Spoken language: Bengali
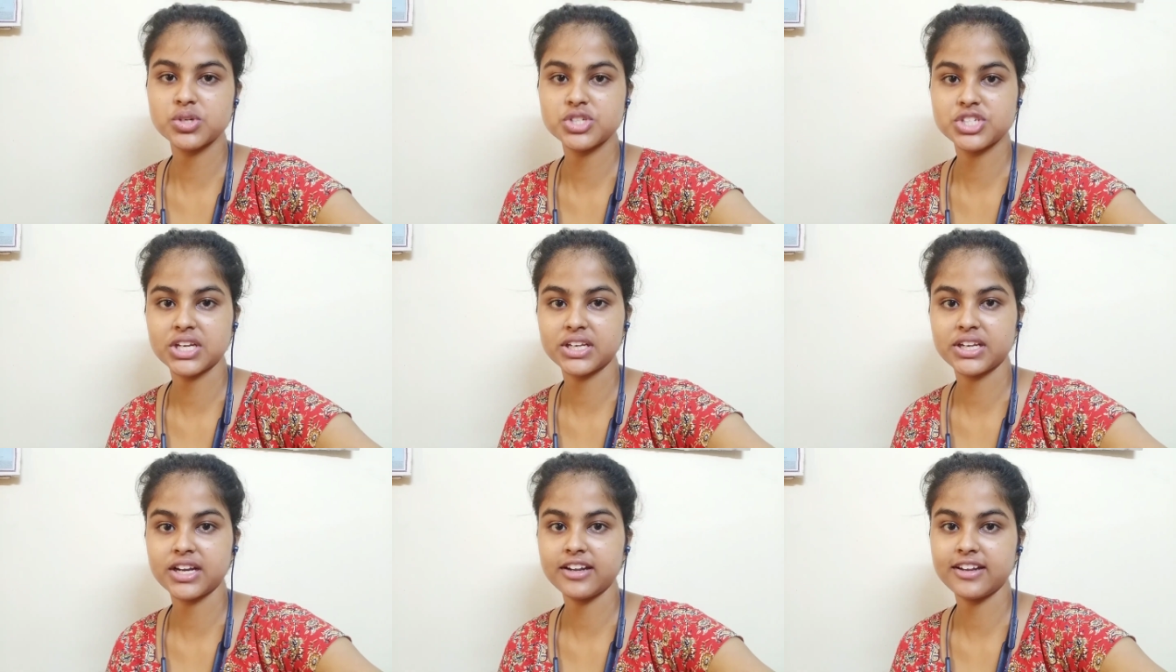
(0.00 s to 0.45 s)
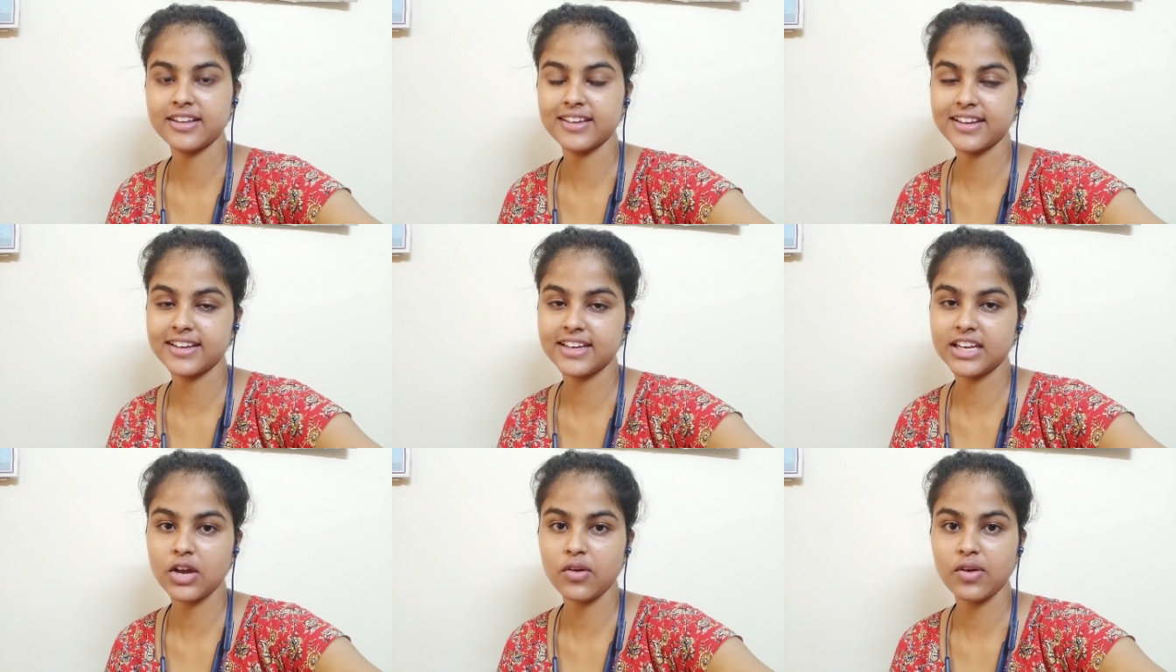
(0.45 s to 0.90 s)
সেটার
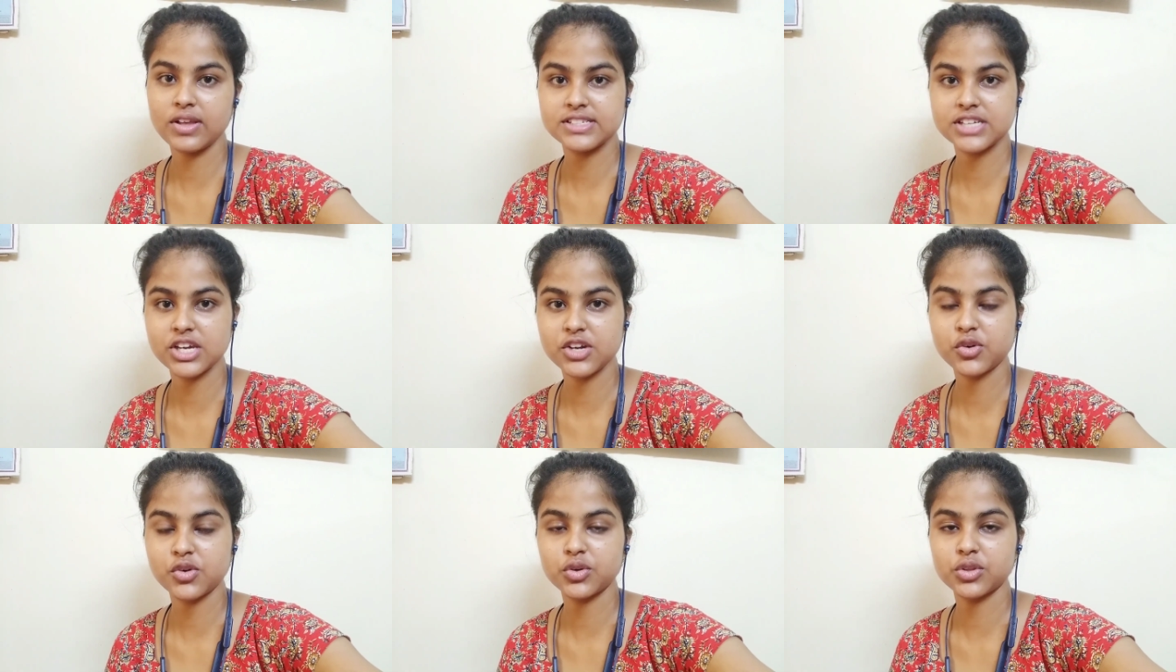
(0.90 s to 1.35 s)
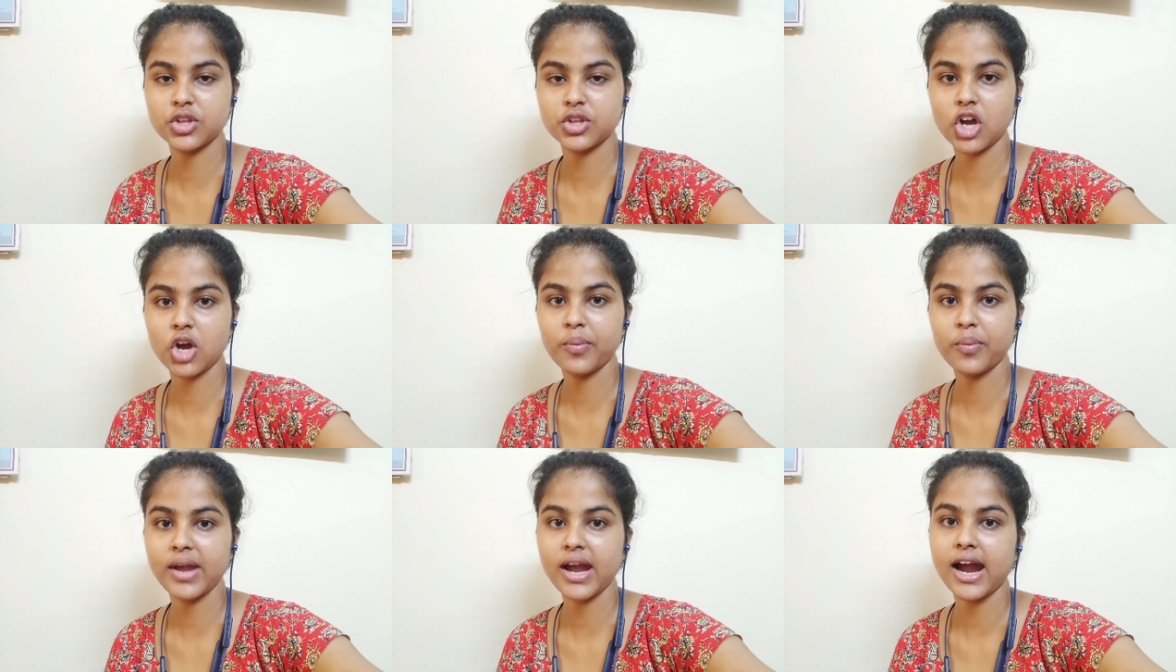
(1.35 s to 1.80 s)
টিকিটটাও আজকে করতে
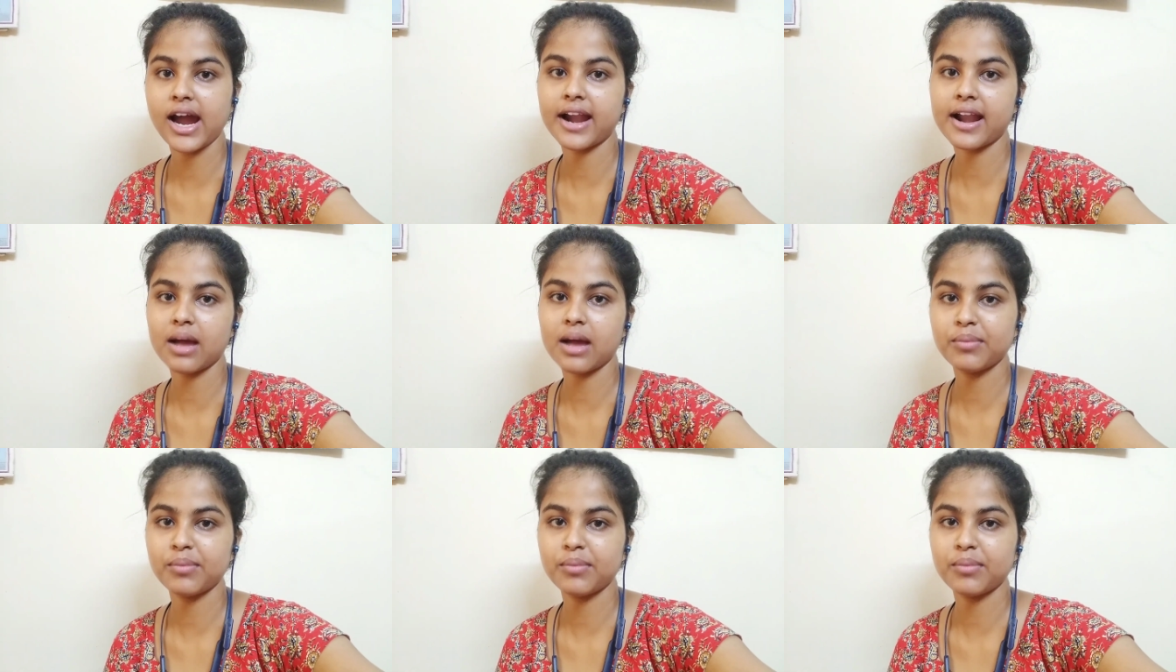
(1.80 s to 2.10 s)
হবে আর